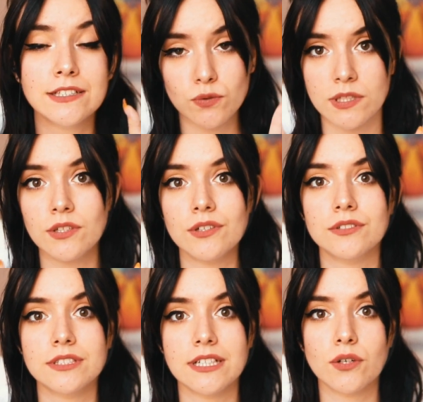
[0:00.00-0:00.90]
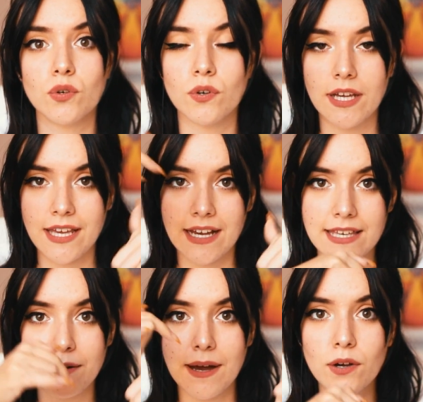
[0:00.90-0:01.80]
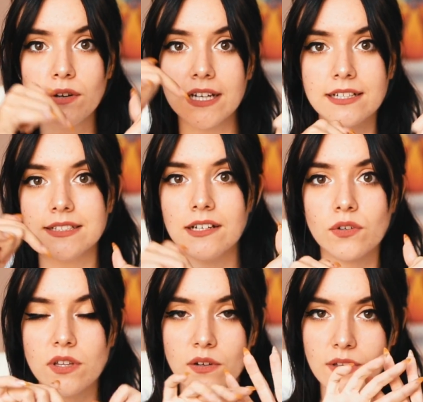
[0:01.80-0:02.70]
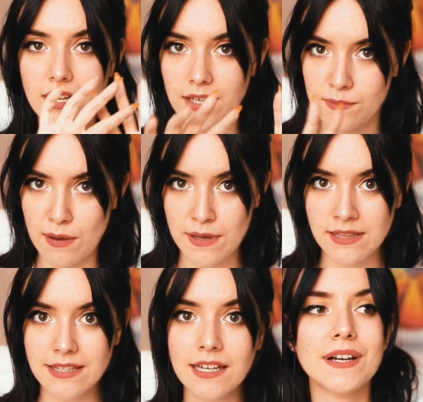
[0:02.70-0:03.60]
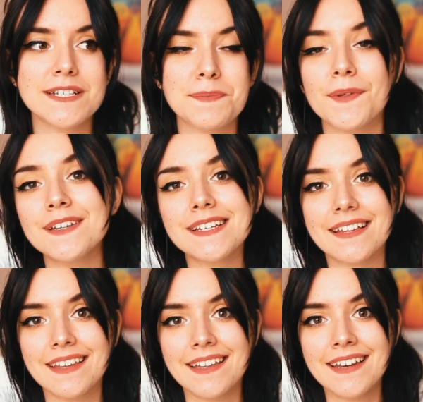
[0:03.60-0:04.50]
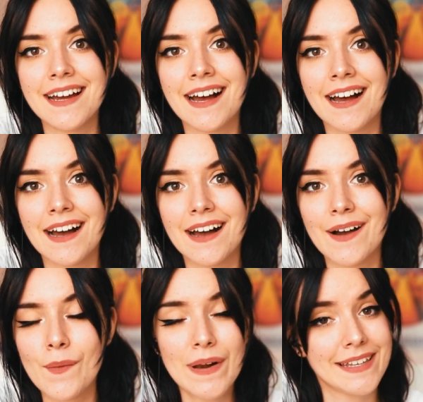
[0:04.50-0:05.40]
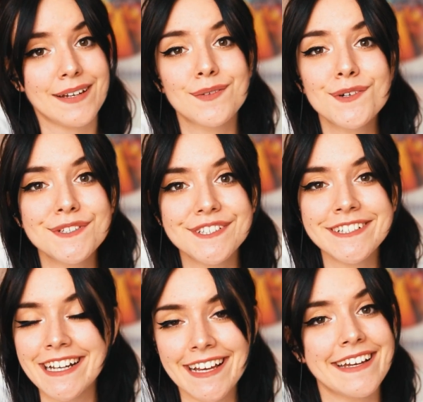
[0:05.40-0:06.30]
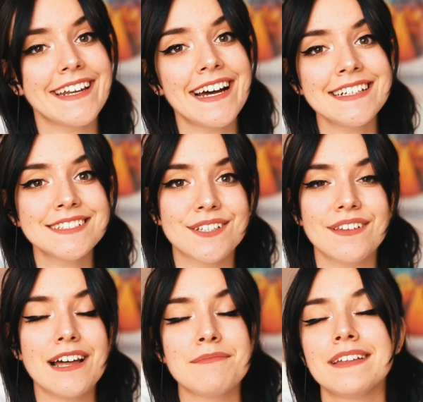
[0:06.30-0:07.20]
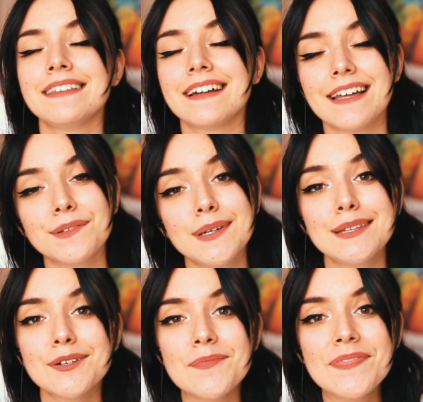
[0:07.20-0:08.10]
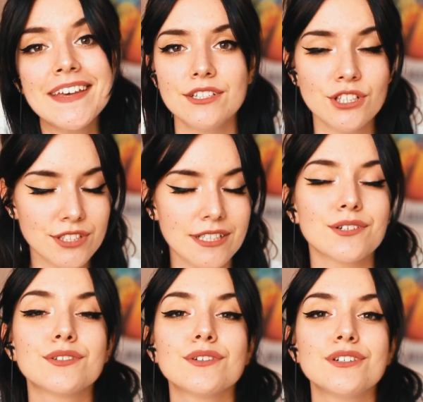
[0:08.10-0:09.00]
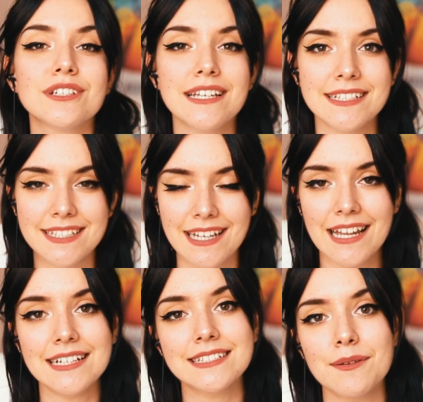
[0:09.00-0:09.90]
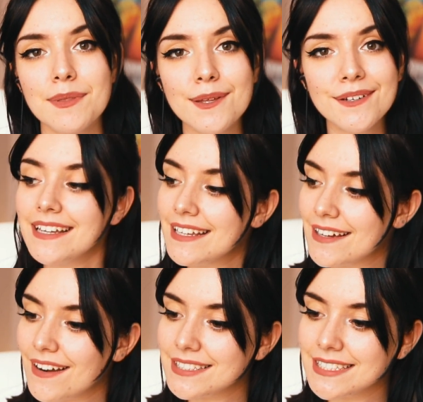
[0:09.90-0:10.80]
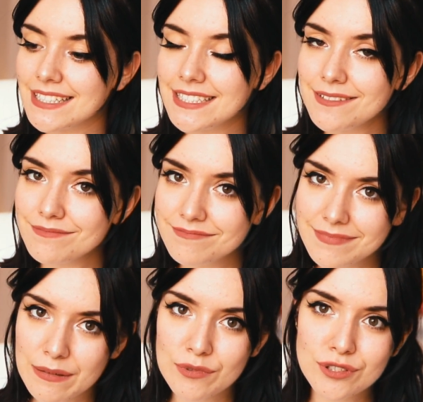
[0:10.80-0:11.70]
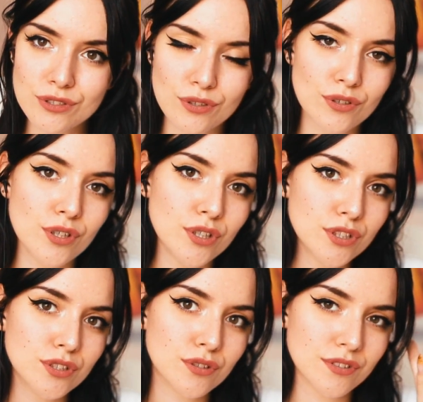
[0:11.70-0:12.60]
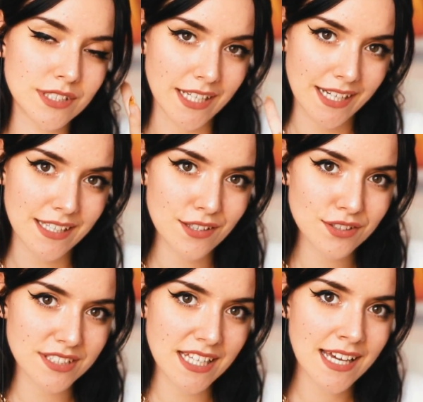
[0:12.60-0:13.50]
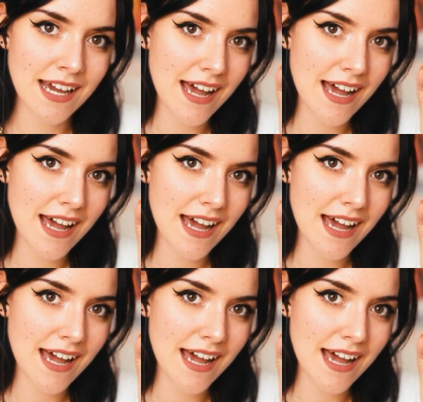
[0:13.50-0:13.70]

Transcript: descuento que os dejo eh, aquí abajo que es el código de GEMA20 pues podréis acceder a cualquier curso el que queráis totalmente gratuito yo os dejo todos los links en la descripción y ahora sí que sí vamos con los consejitos de